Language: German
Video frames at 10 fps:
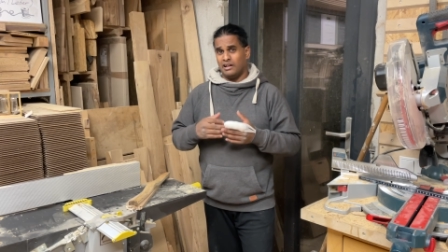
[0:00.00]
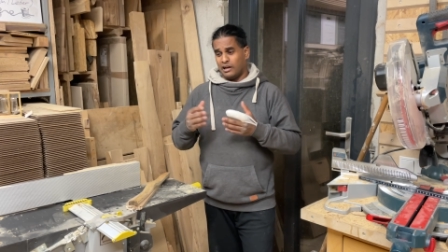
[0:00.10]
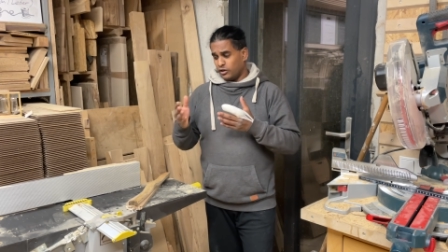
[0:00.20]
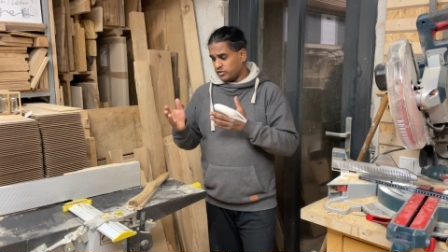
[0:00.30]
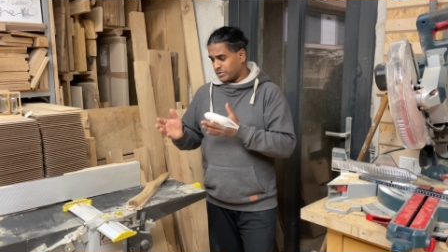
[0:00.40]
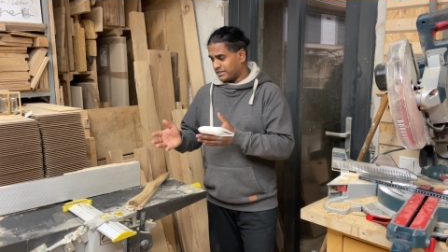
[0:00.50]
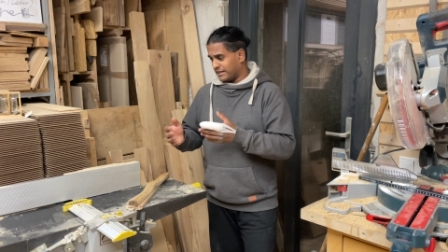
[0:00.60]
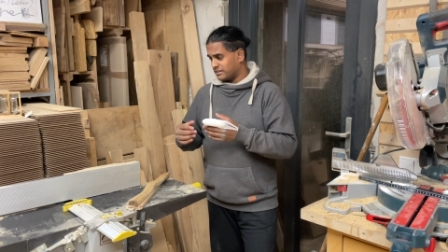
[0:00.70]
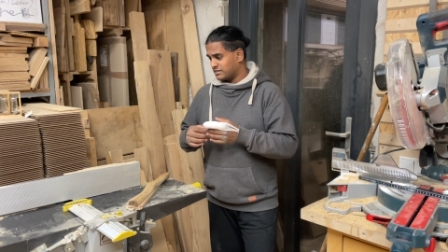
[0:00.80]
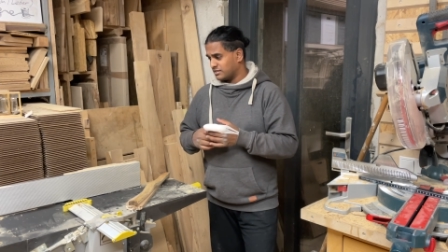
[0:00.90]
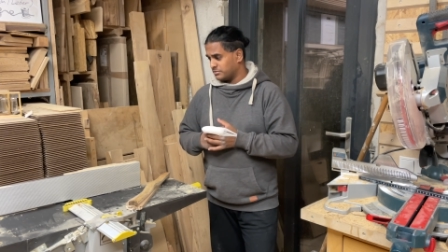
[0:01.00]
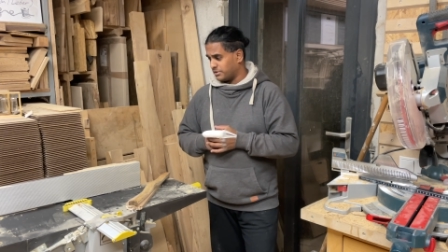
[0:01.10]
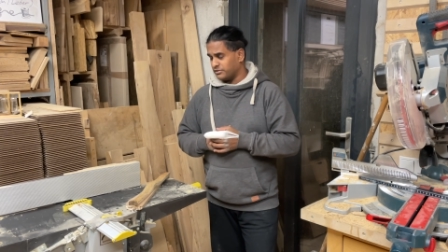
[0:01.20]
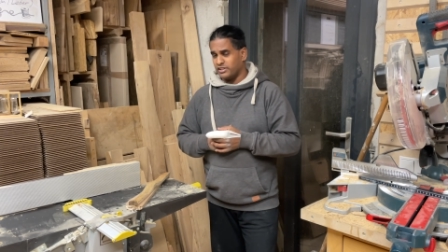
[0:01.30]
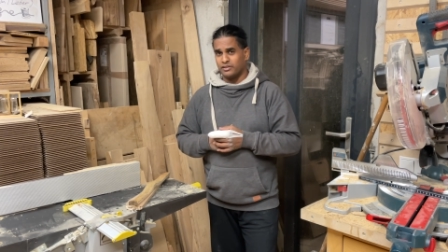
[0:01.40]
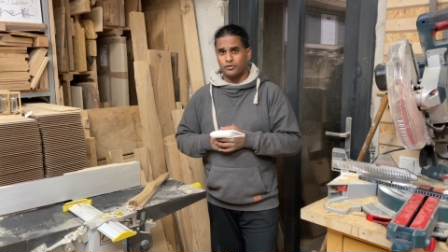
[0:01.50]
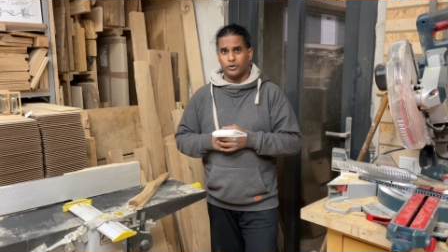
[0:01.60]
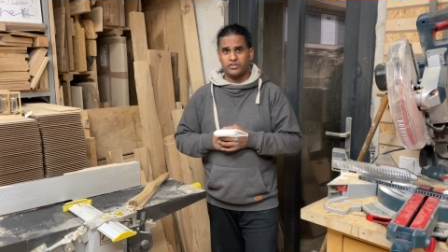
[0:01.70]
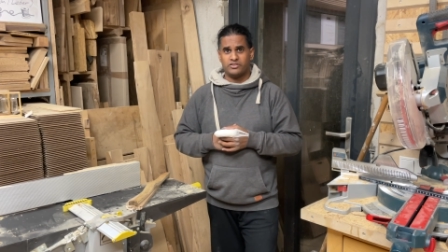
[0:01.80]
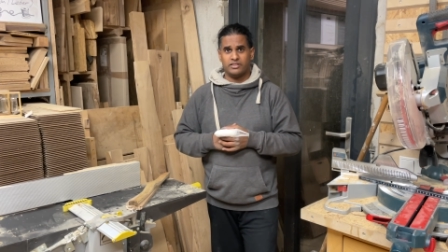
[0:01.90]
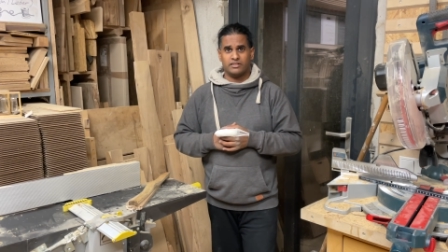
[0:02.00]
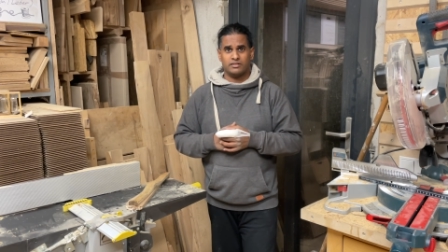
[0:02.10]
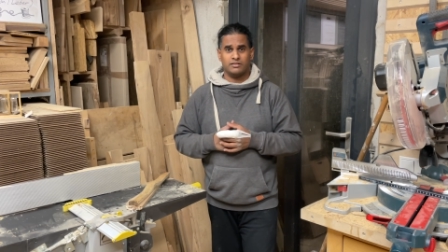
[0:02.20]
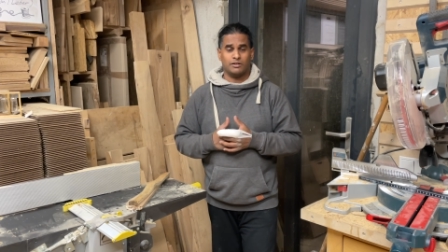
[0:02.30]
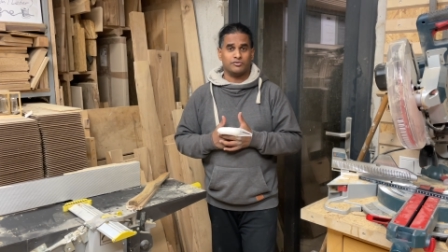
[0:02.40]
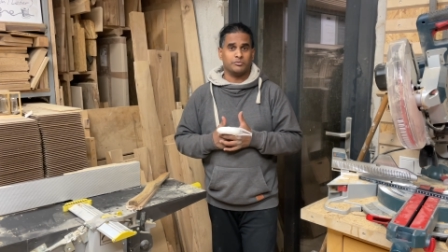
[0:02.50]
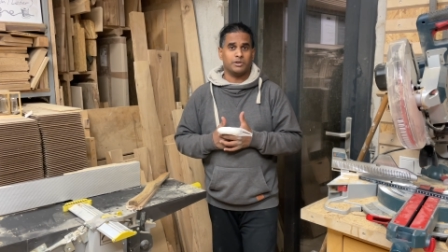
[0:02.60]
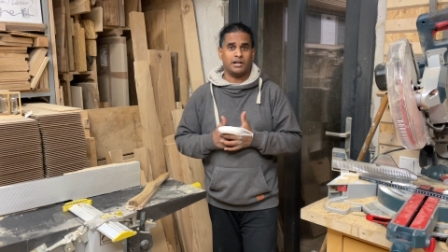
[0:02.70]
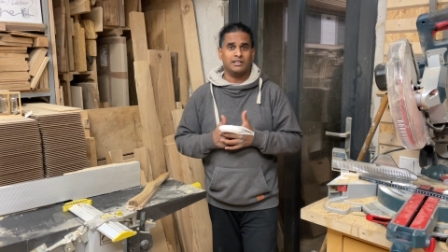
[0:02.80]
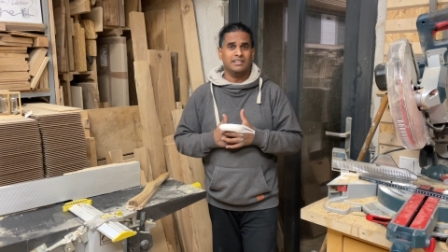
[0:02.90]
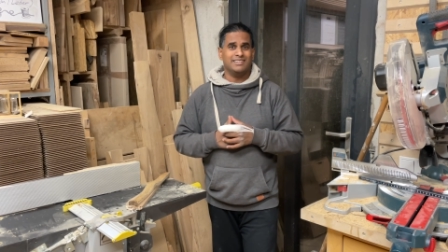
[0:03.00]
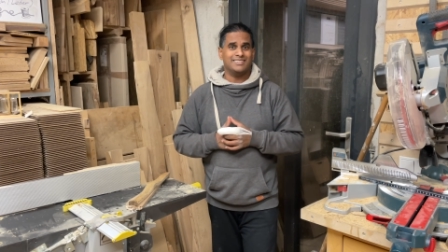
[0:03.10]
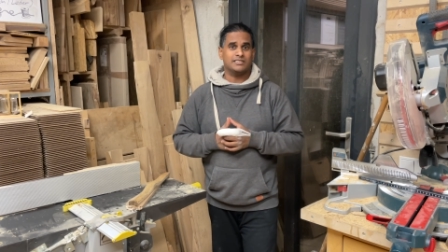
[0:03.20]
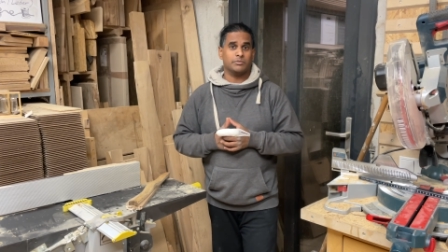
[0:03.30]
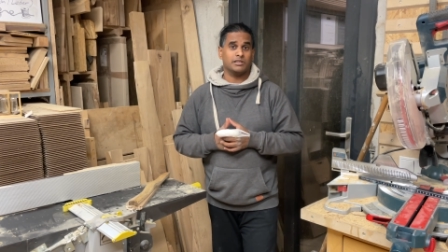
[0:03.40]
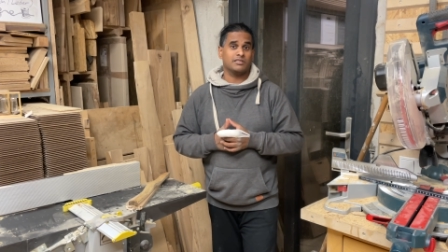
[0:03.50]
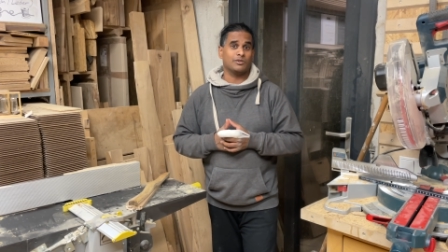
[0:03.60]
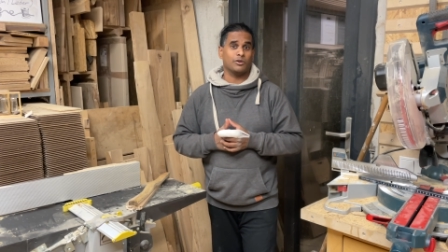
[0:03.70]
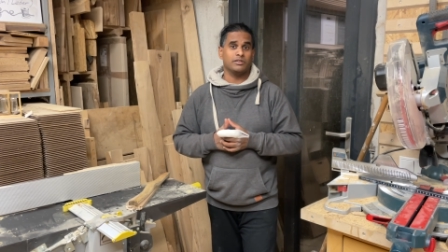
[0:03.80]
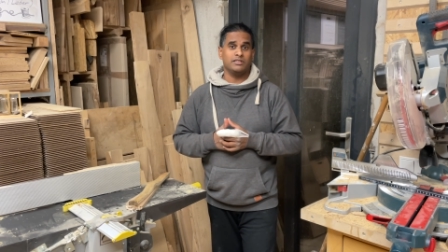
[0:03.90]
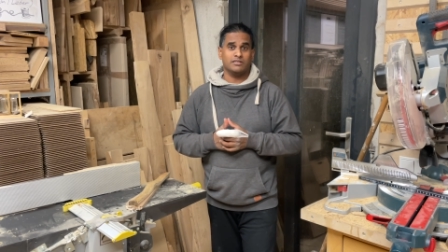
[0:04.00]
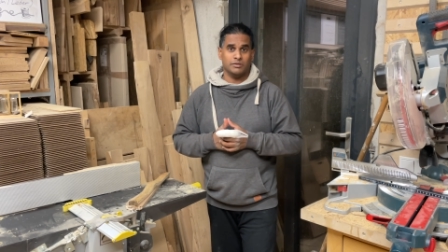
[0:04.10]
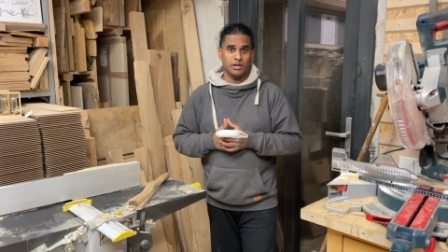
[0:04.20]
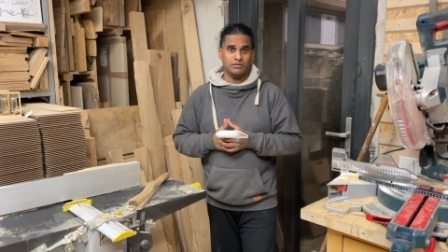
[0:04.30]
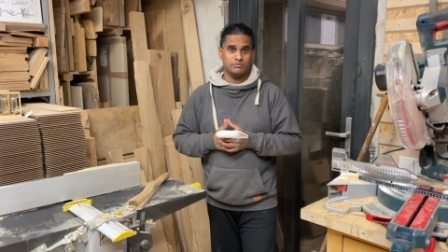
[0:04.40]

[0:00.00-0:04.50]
Auch wenn man denkt, man wäre vorsichtig, offenbar ist man es doch nicht immer.